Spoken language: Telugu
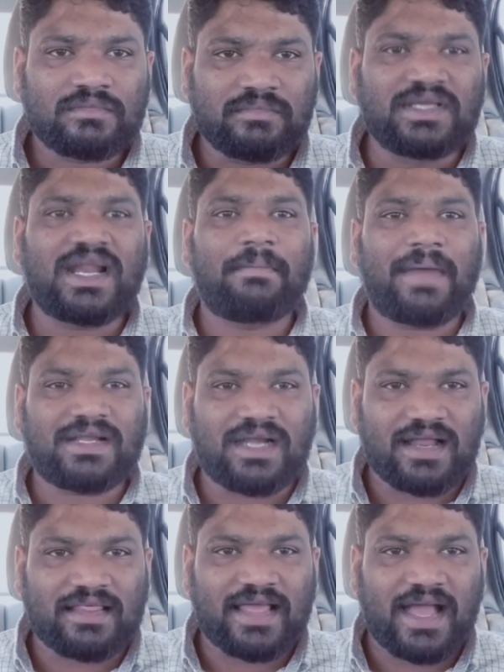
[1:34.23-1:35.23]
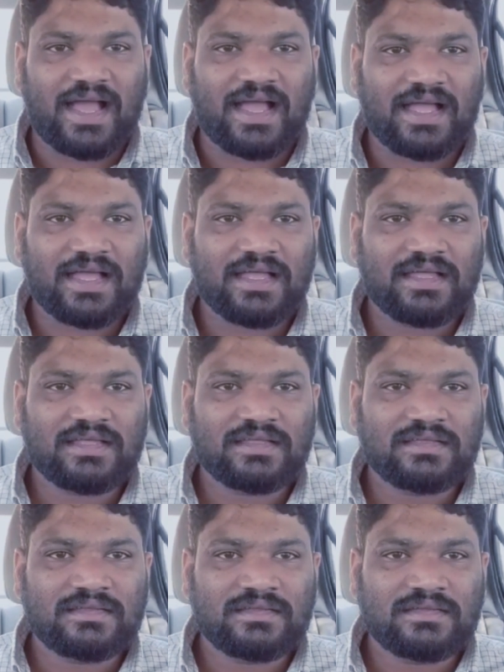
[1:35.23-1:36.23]
మీరా మాట్లాడేది
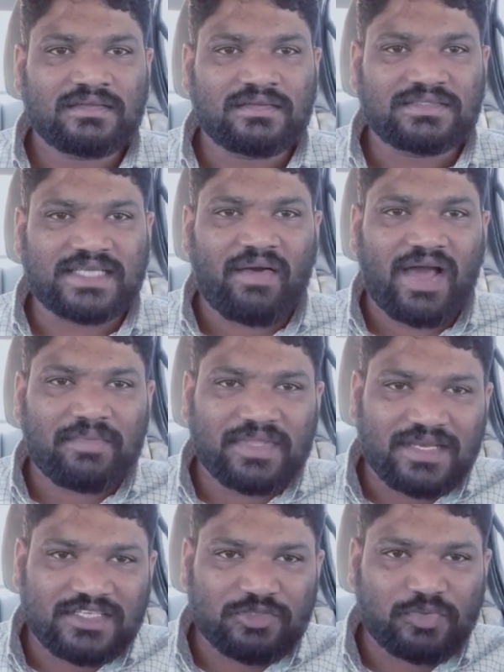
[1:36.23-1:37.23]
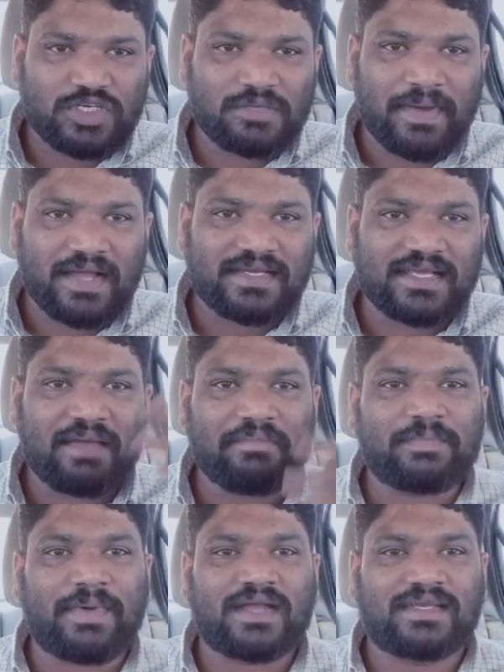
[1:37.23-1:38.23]
శవాల మీద నుంచి పుట్టిన పార్టీయే
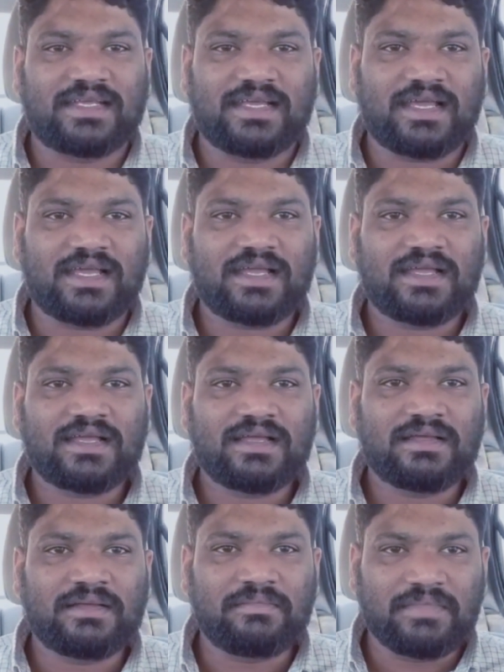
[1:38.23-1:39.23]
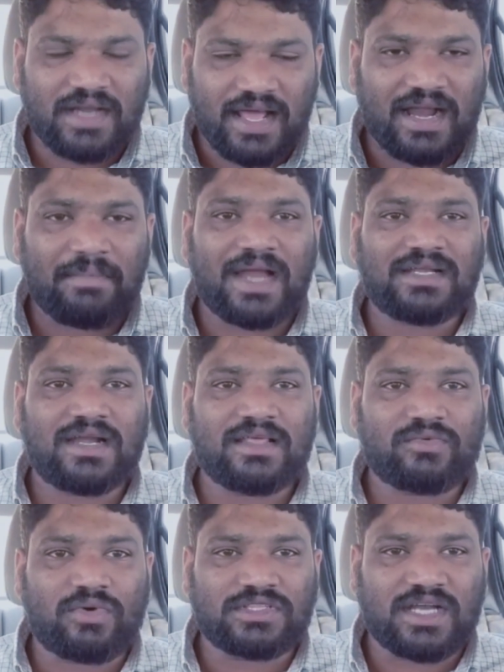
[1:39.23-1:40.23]
మీ పార్టీ మీరారా
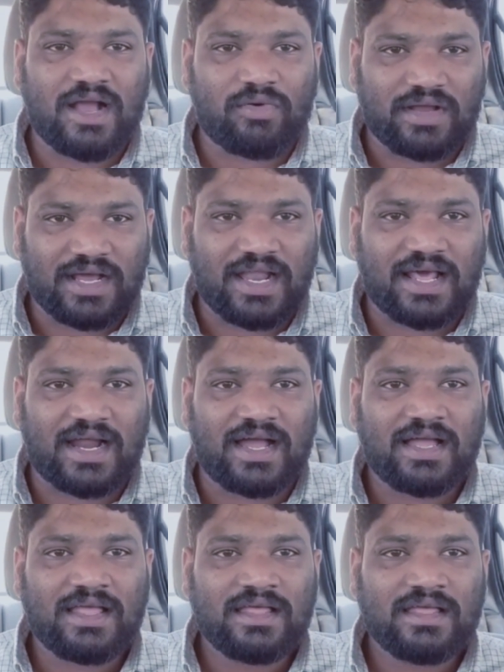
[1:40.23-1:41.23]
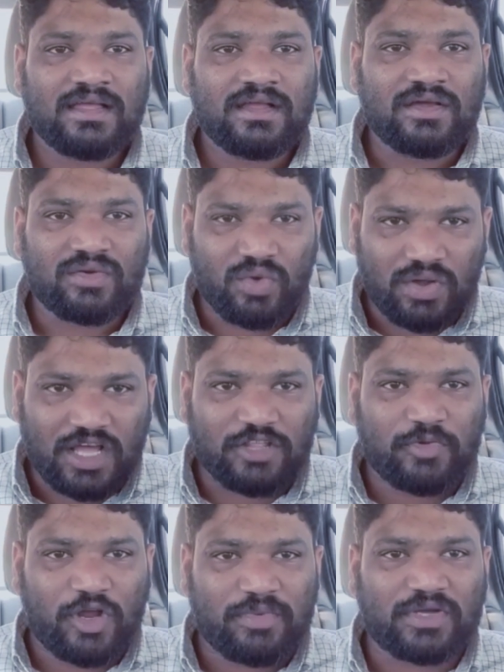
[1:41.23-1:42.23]
మాట్లాడేది కోతి నా కొడకల్లారా నోరు
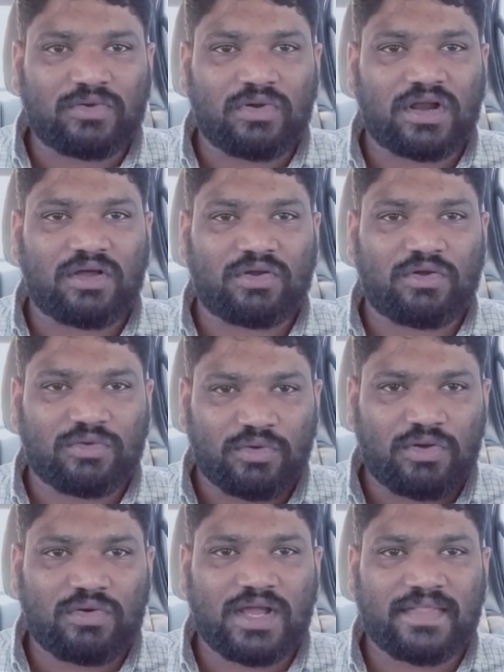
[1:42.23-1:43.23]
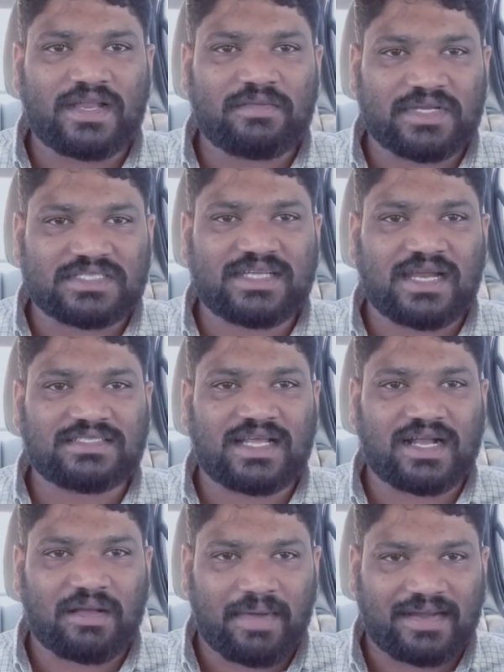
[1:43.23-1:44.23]
అదుపులో పెట్టుకోండి రా ఒకరం నోరు ఉండదని మీ
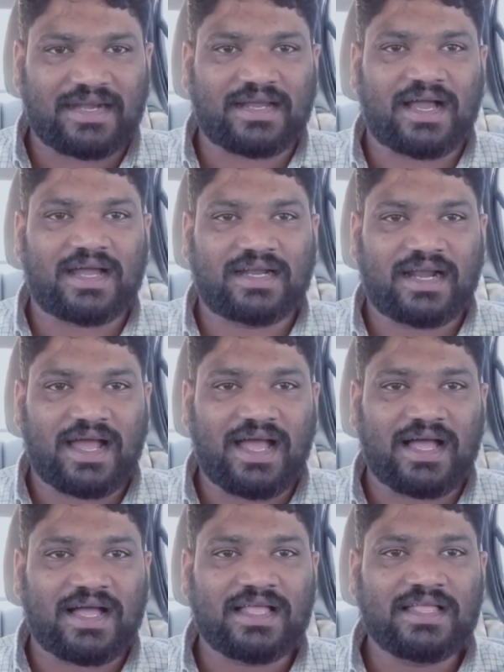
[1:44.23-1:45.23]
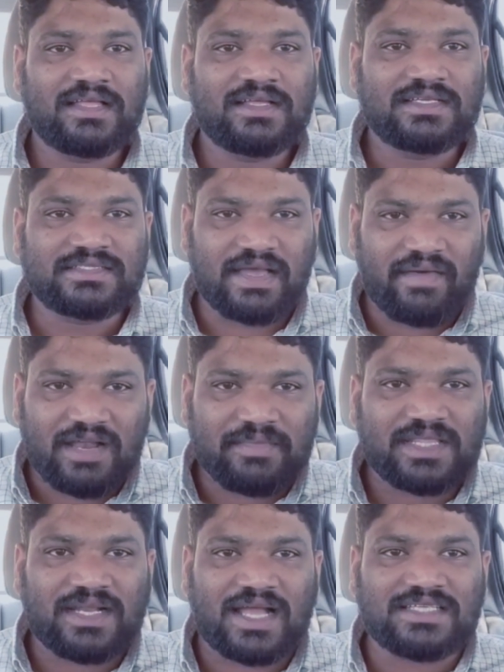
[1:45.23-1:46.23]
ఇష్టానుసారంగా మాట్లాడకాకండ్రా శవాల
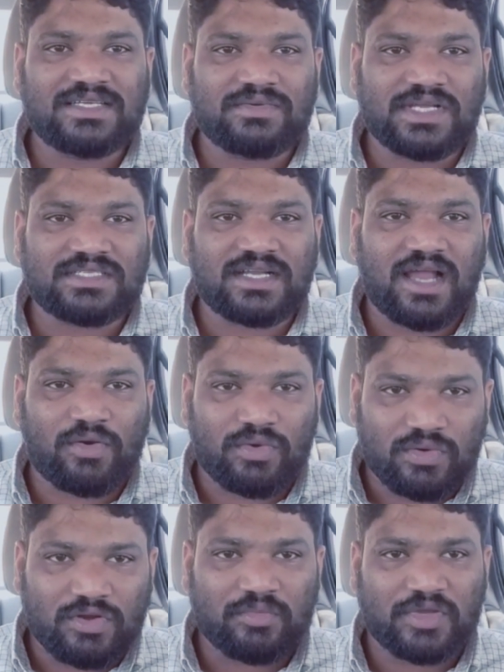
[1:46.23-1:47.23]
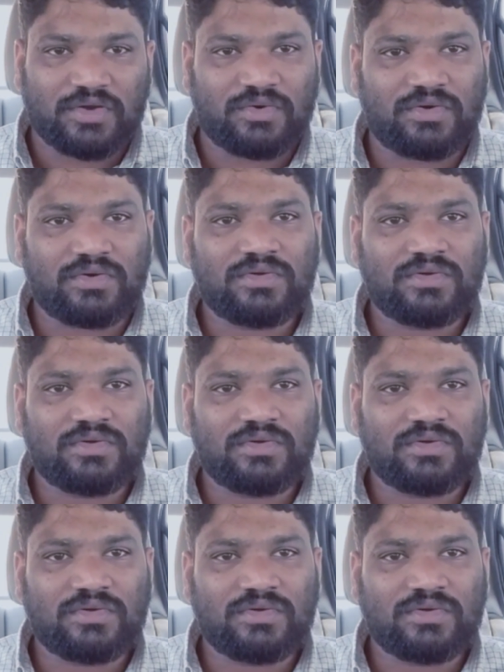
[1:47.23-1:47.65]
మీద రాజకీయం చేసే నా కొడుకులు మీరు